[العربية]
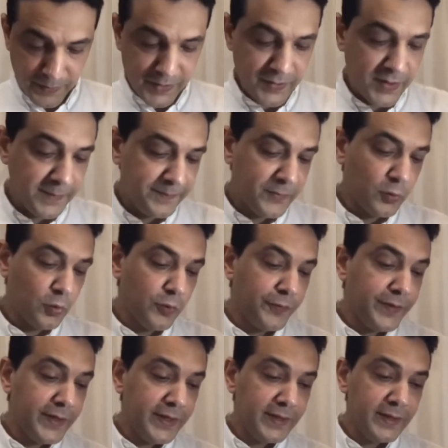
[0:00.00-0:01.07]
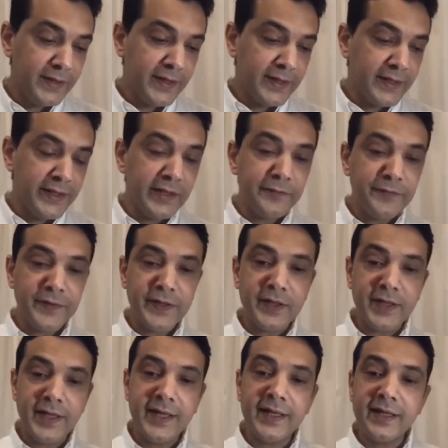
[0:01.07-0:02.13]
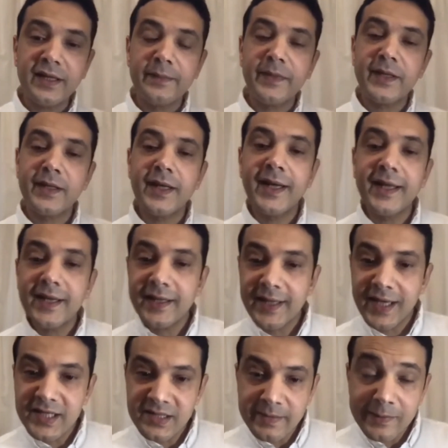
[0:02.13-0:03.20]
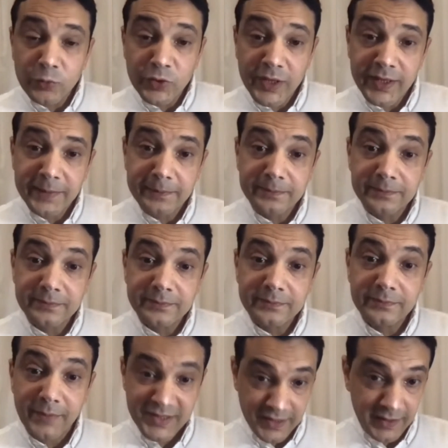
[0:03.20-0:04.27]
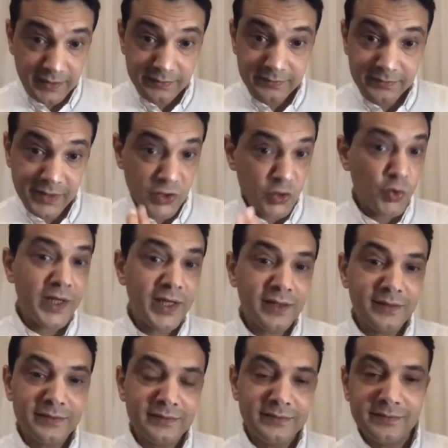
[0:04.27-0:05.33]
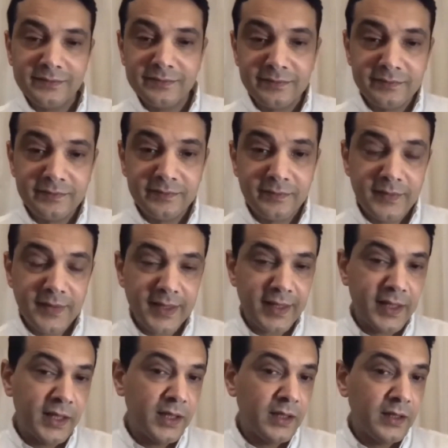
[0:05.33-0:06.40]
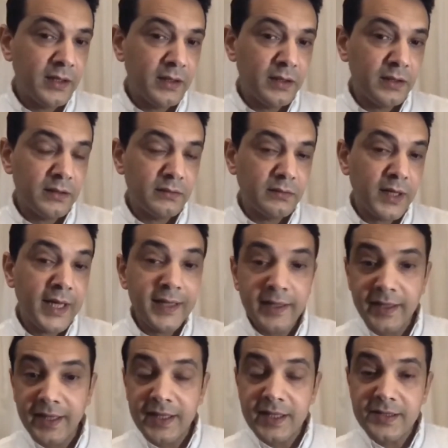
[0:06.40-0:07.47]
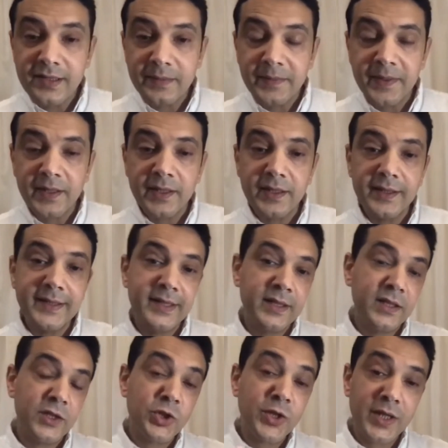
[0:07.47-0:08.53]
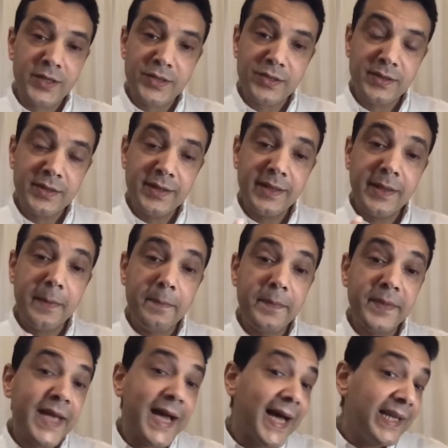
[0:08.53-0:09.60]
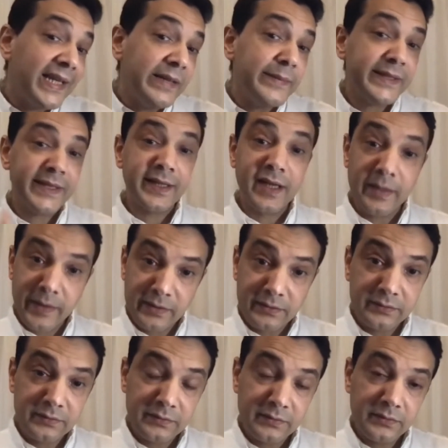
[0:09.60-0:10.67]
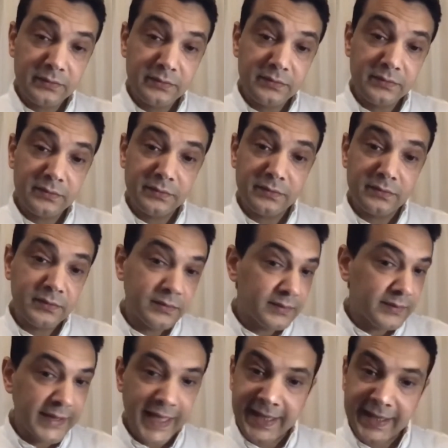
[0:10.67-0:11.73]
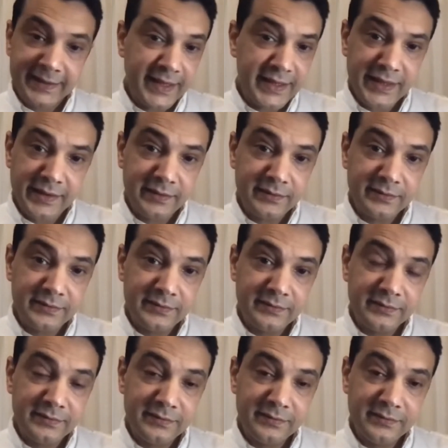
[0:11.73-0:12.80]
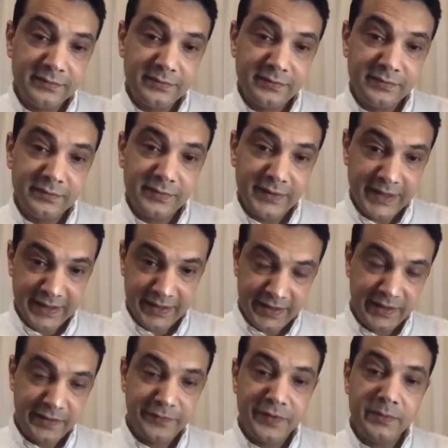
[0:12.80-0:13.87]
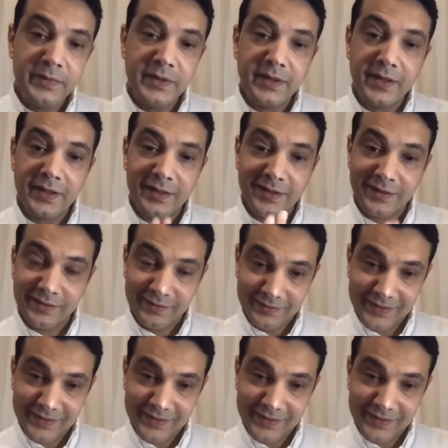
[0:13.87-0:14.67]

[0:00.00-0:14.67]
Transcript: بالظبط وفي يعني هي الفكره انا كمان هل انا عايز ابقى مترجم مثلا ده سؤال آه، هل انا عايز ابقى إيه، شخص بيعلم الترجمه حاجه تانية يعني انا في من آه،